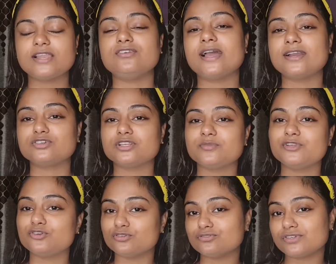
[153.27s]
ভালো এখন
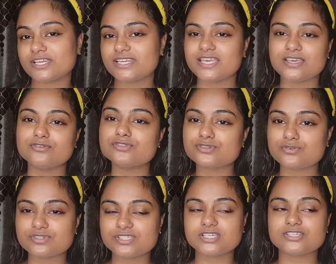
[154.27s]
আমি নতুন এটা ইউজ
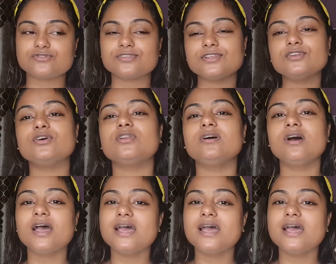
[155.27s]
করছি কিছুদিন হলো